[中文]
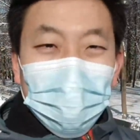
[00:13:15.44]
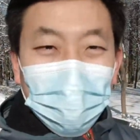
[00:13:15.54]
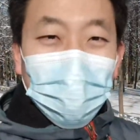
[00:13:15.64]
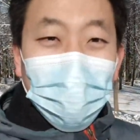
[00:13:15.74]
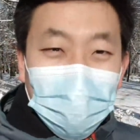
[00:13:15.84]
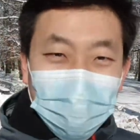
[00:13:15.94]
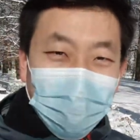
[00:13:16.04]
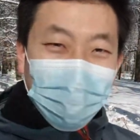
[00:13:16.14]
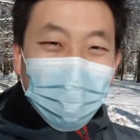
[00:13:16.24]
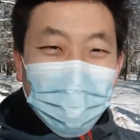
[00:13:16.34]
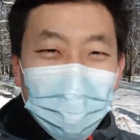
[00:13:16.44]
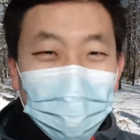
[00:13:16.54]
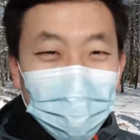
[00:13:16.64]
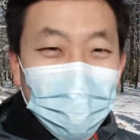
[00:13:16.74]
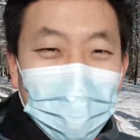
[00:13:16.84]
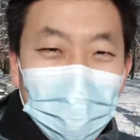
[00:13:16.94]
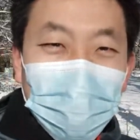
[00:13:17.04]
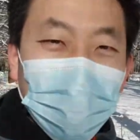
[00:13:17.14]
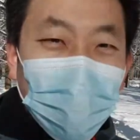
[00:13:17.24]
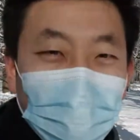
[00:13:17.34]
大家自己
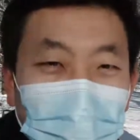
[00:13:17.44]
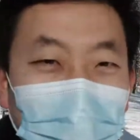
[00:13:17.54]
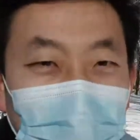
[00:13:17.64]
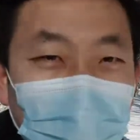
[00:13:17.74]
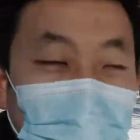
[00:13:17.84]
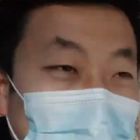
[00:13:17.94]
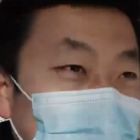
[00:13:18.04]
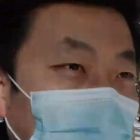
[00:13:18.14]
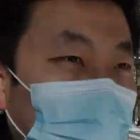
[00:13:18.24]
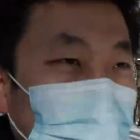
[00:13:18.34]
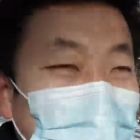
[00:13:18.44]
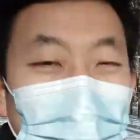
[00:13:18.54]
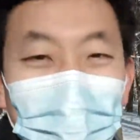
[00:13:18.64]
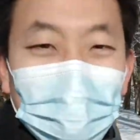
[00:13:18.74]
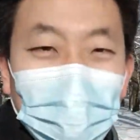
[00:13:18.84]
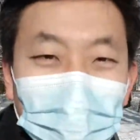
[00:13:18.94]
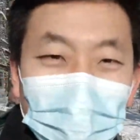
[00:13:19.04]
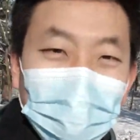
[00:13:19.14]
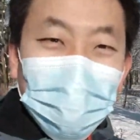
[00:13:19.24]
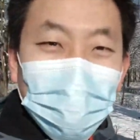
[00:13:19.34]
到这边来看一下。 感
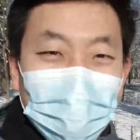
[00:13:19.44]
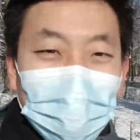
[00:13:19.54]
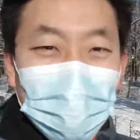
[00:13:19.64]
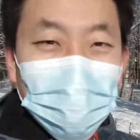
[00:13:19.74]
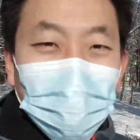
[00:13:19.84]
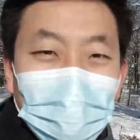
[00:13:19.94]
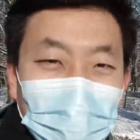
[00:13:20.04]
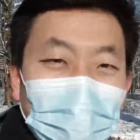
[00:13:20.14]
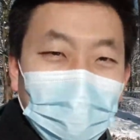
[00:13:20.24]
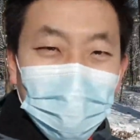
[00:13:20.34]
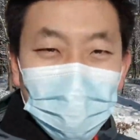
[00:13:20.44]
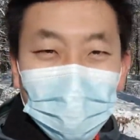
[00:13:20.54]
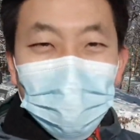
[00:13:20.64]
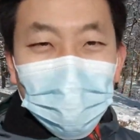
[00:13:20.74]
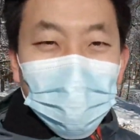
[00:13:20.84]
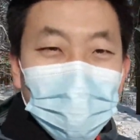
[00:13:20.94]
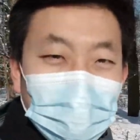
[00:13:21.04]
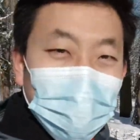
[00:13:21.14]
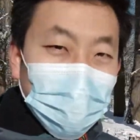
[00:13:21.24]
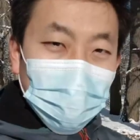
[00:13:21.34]
觉肯定和在视频里看还是有一些区
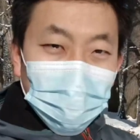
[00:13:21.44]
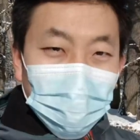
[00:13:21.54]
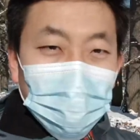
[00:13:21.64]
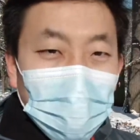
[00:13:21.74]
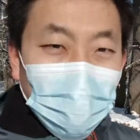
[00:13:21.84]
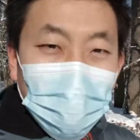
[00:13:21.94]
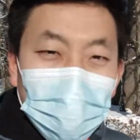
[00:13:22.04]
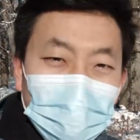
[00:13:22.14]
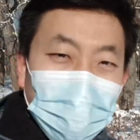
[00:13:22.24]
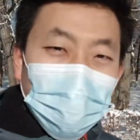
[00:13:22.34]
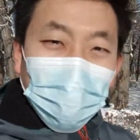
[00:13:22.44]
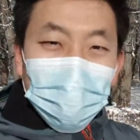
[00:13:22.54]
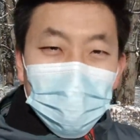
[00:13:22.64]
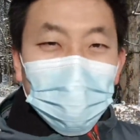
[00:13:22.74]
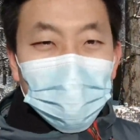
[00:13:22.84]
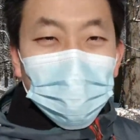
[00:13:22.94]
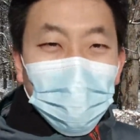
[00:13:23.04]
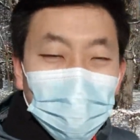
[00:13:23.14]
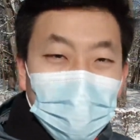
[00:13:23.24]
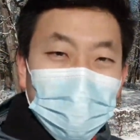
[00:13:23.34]
别的。好了，最后还是那句
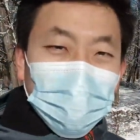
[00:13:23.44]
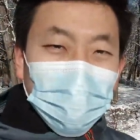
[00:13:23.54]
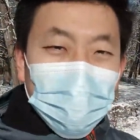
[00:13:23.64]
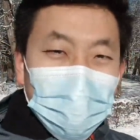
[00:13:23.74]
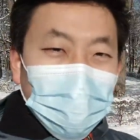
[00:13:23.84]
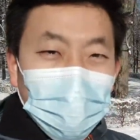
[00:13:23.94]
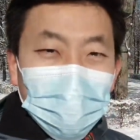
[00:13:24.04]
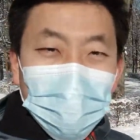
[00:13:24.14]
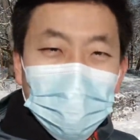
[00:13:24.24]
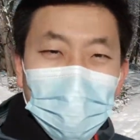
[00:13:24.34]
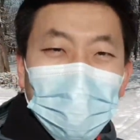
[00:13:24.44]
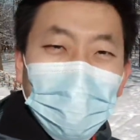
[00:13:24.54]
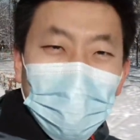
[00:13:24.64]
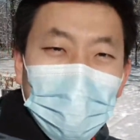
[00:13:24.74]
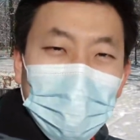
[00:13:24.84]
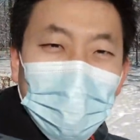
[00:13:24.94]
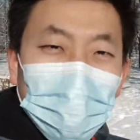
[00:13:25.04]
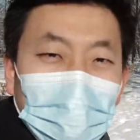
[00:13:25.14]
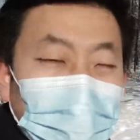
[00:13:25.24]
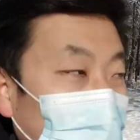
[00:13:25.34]
老话，如果你喜欢我视频的话，
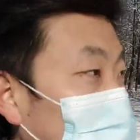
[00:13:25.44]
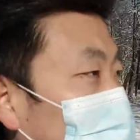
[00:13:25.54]
别忘了